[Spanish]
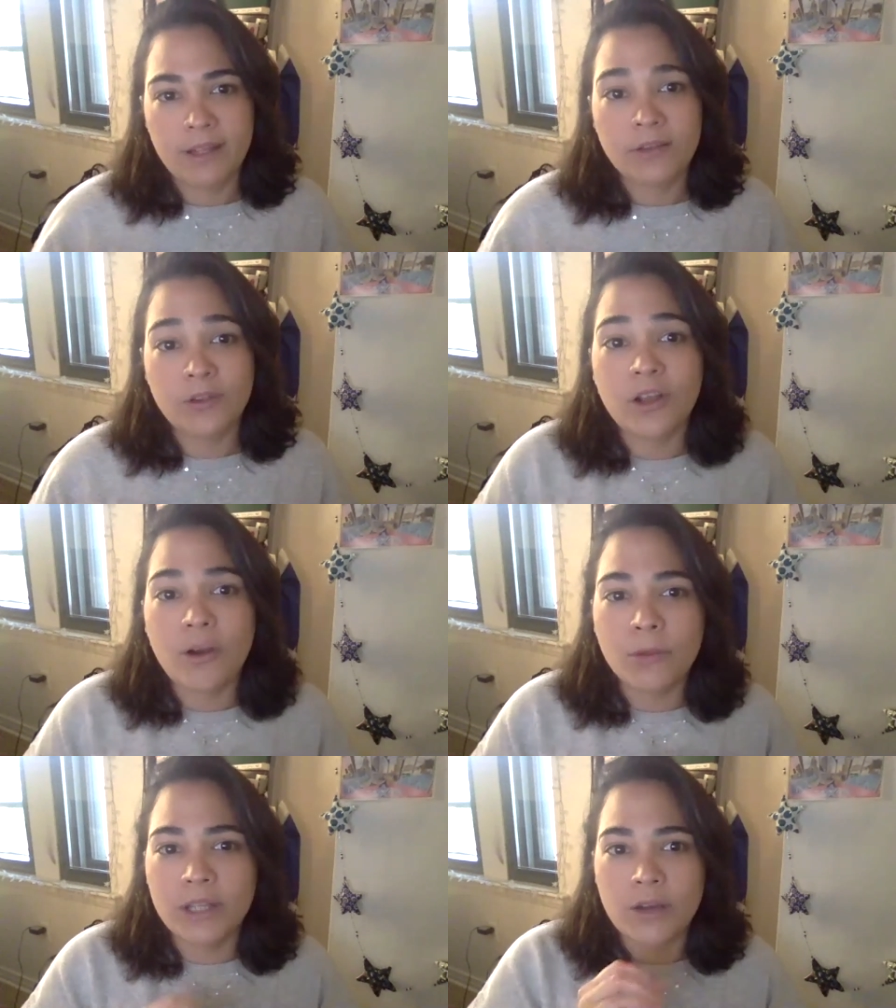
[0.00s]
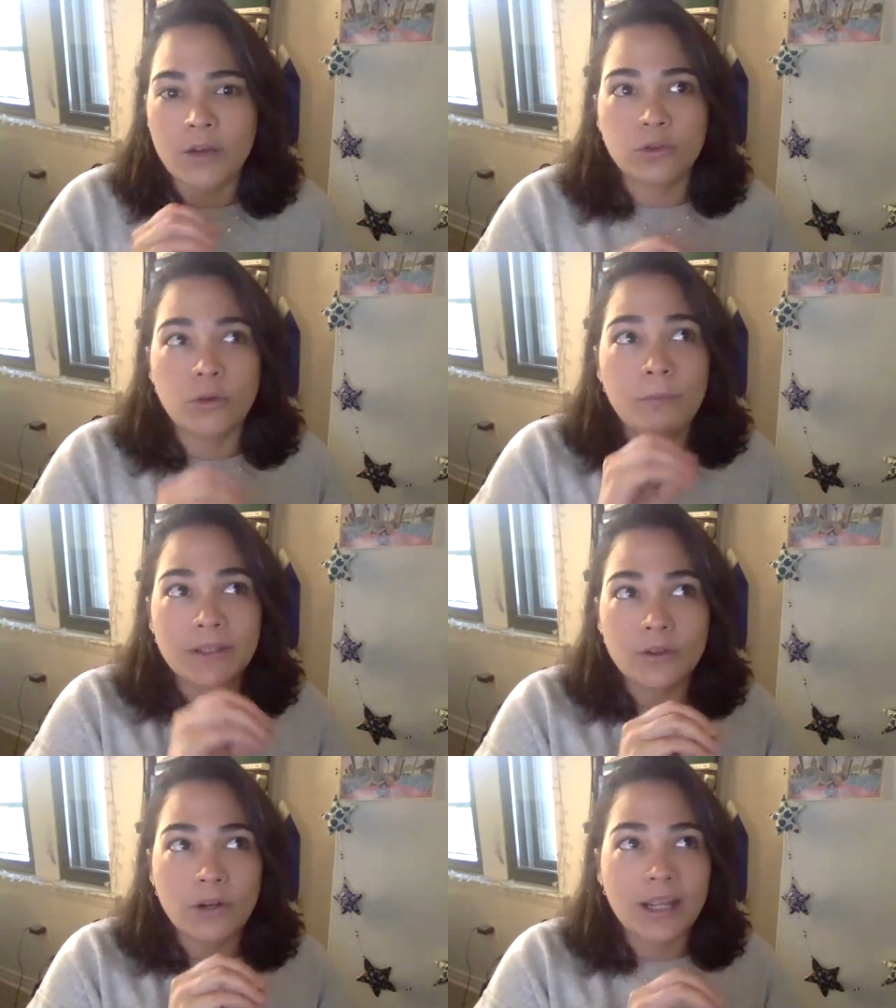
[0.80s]
Entonces, como te digo, son
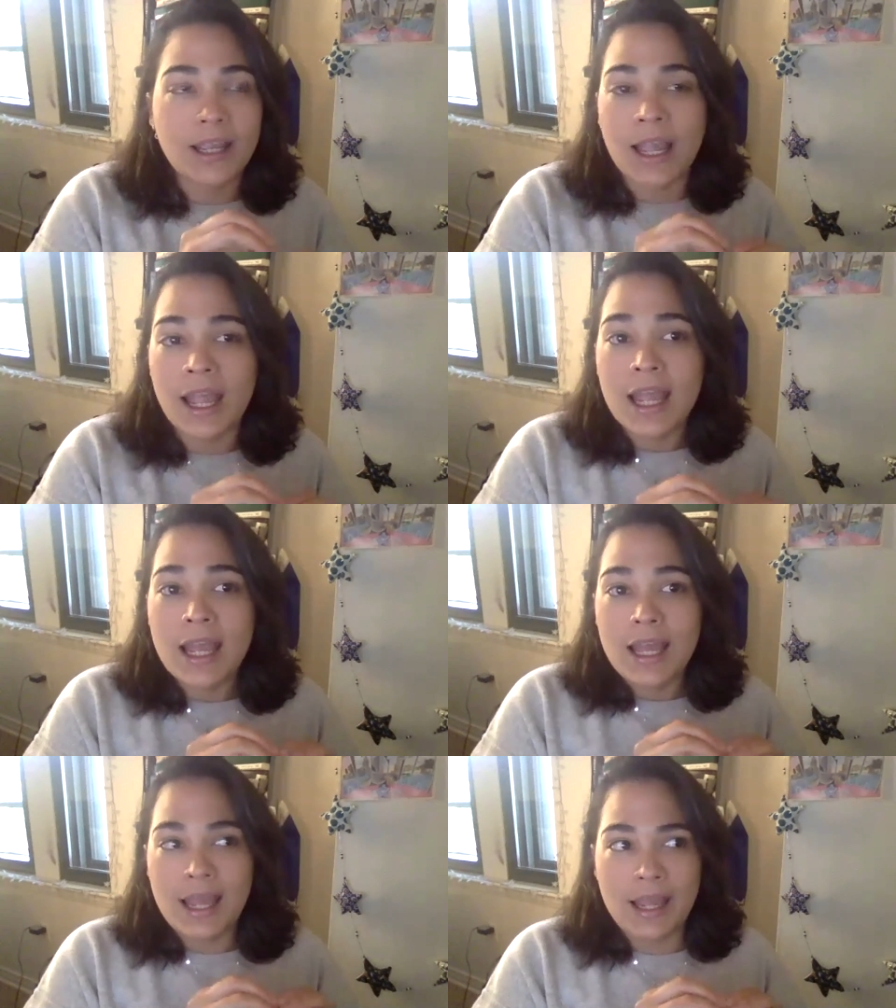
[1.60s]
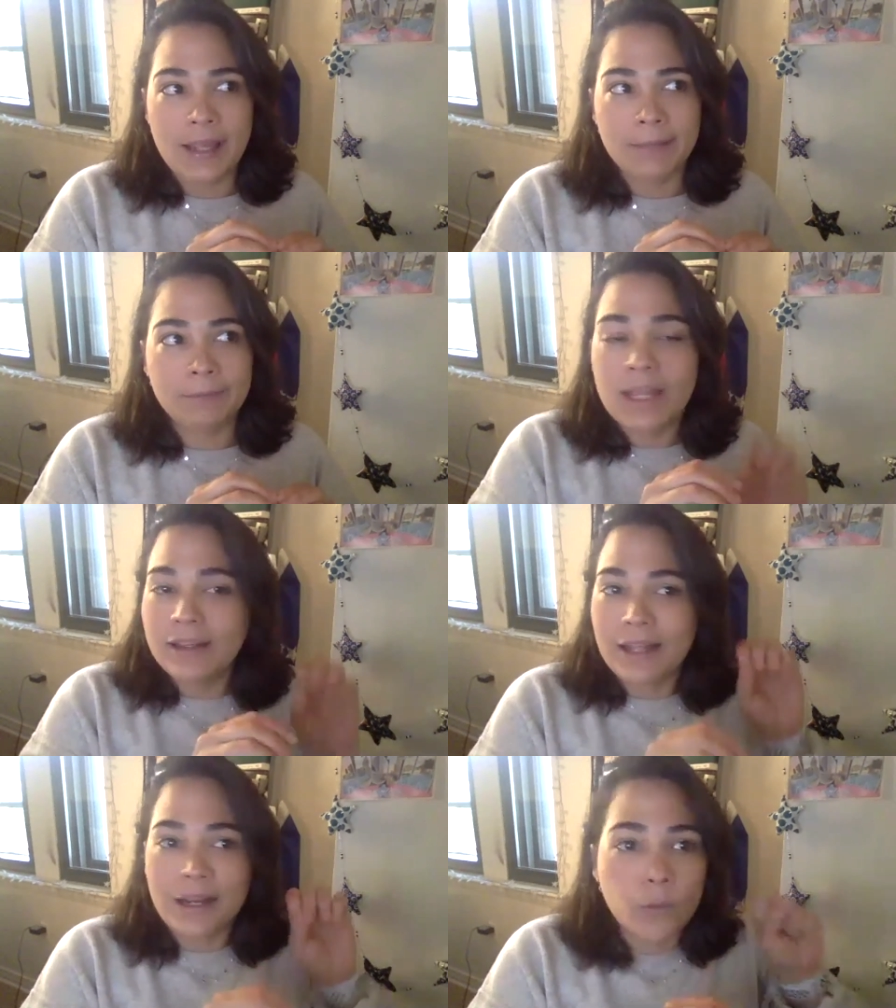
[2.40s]
personas que eh,
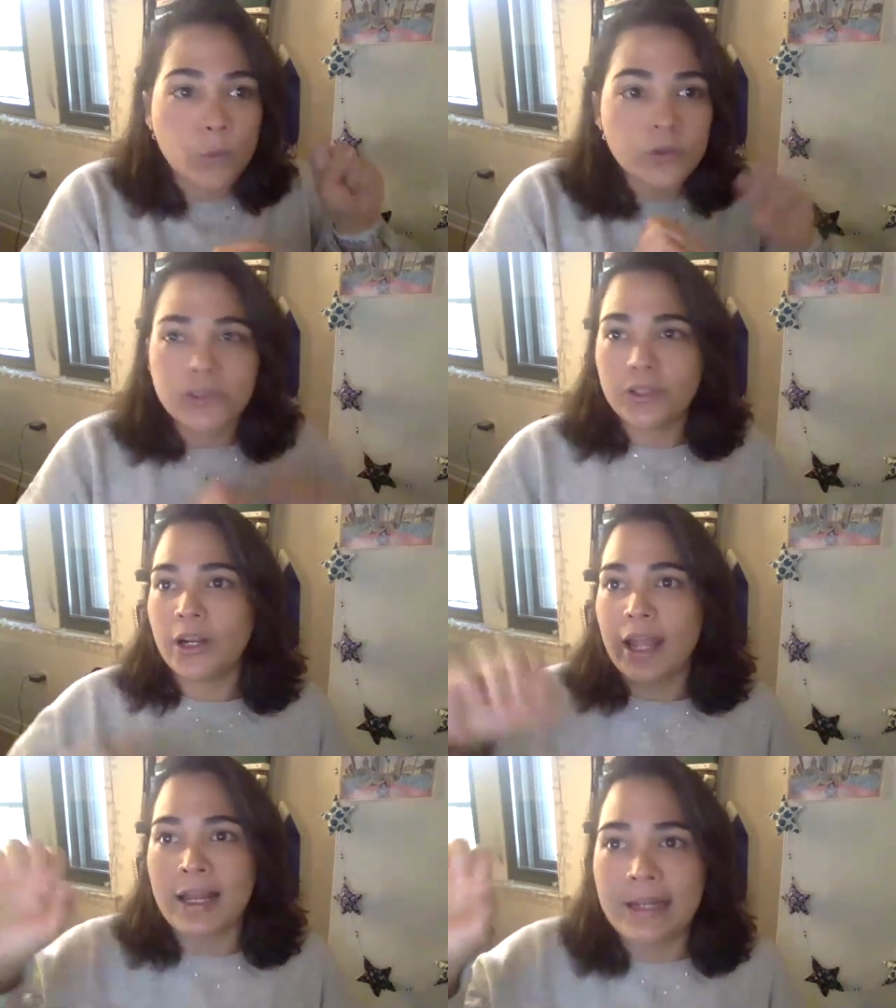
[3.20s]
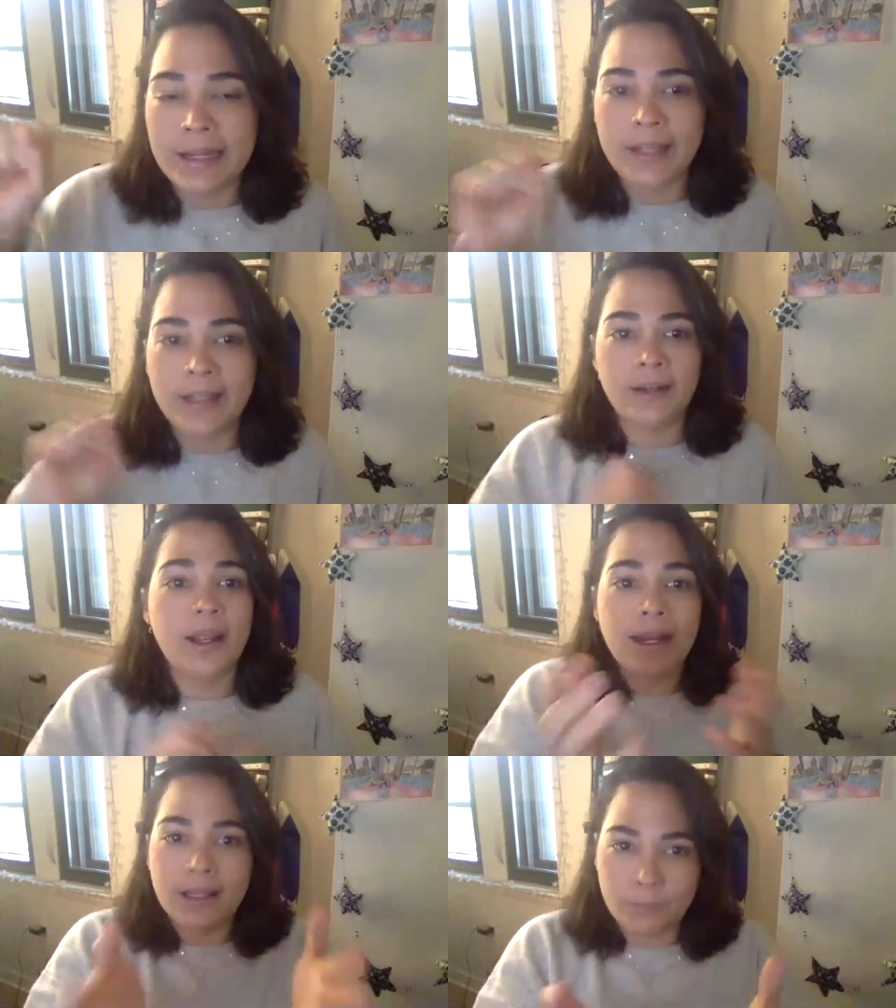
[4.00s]
están en Worcester, en Lynn,
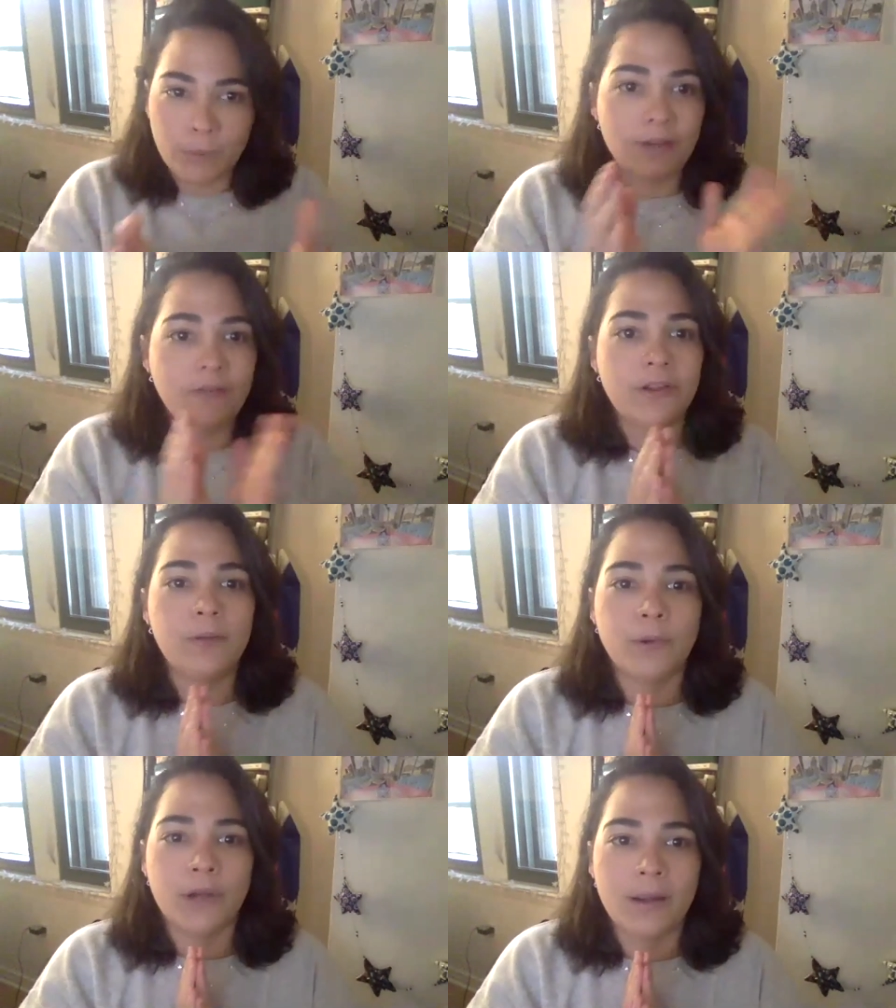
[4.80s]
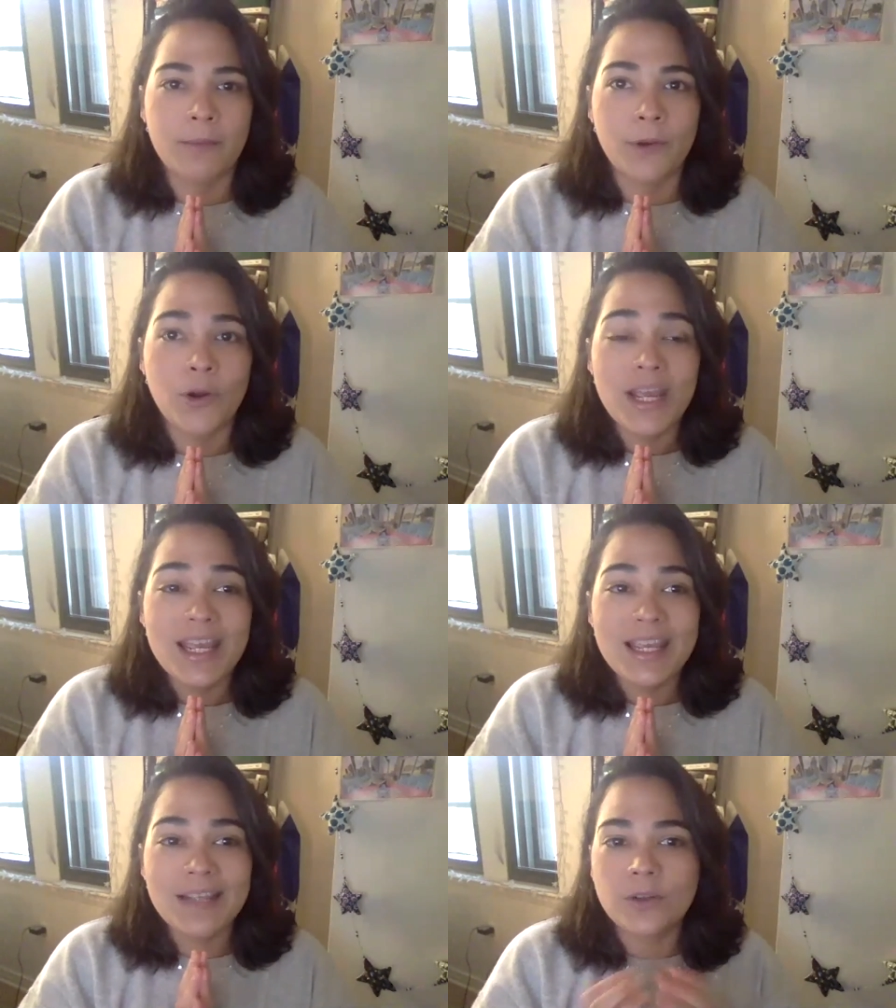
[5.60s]
en Springfield, por ejemplo,
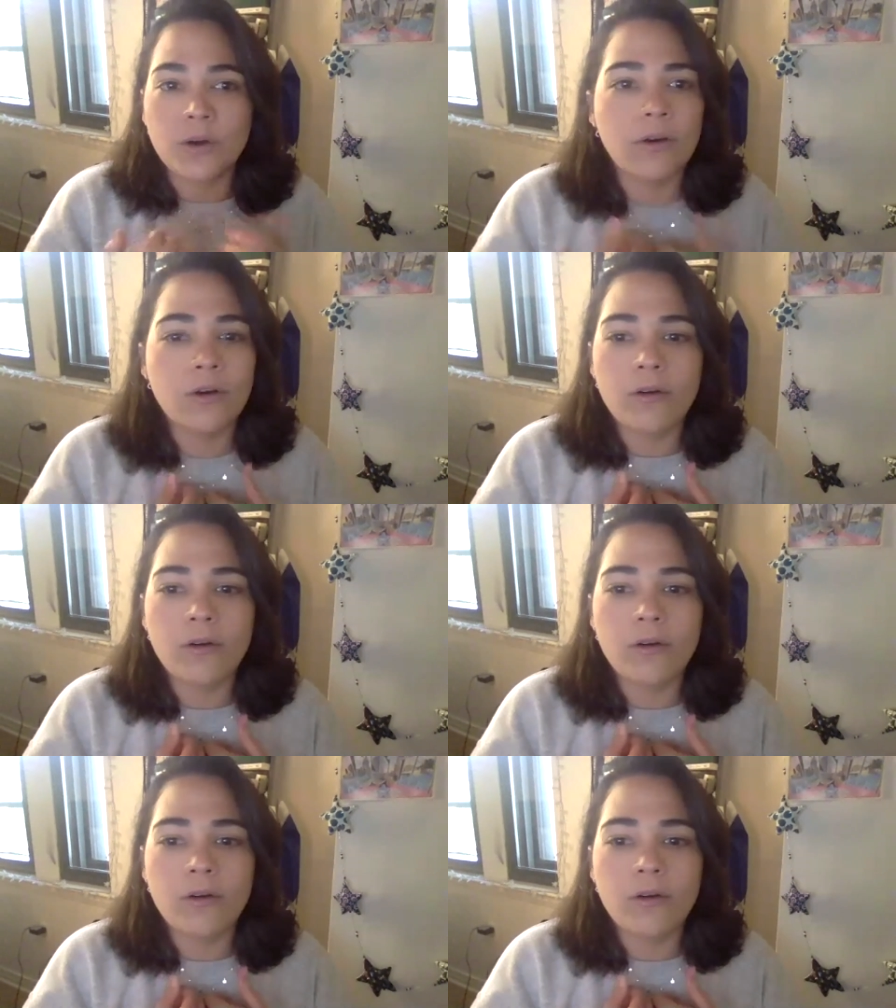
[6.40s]
y son